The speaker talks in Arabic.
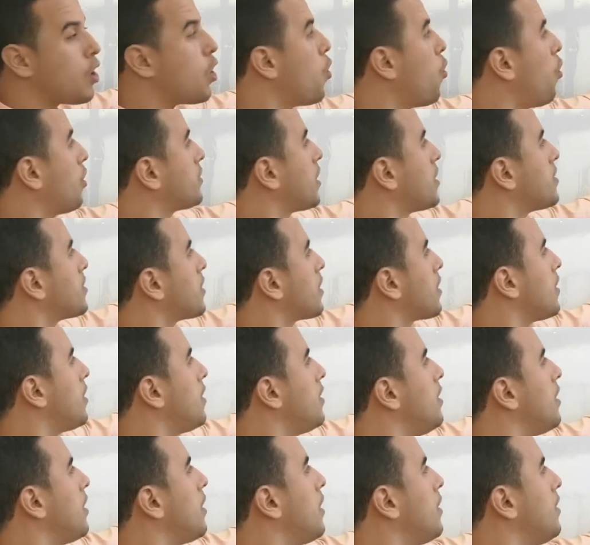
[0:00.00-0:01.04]
وعطاتك
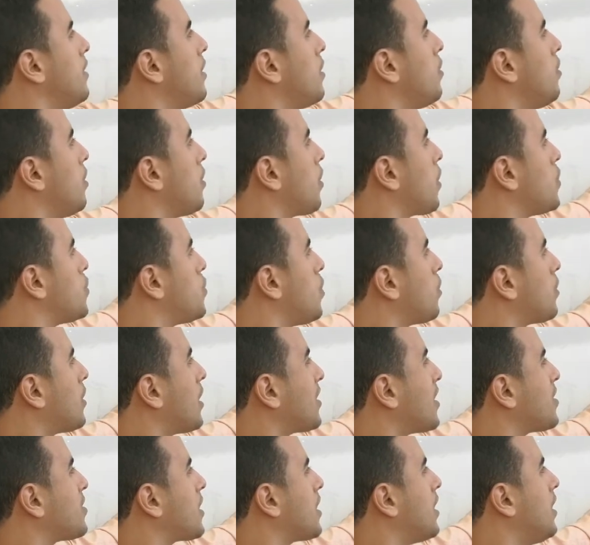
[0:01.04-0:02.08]
الريزولتا
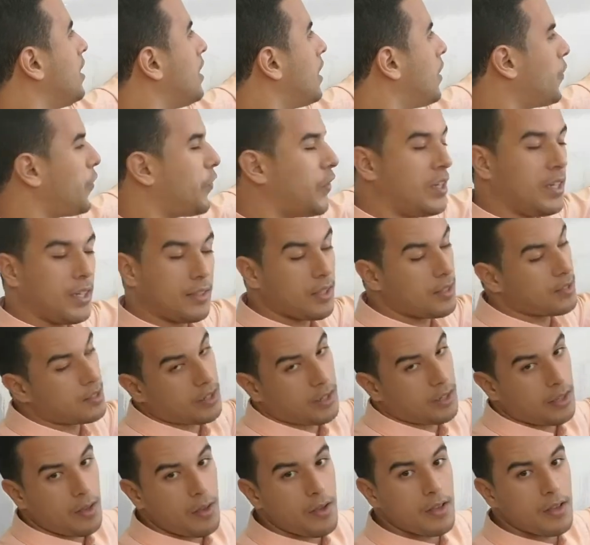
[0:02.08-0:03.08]
عطاتك لانفيني عطاتك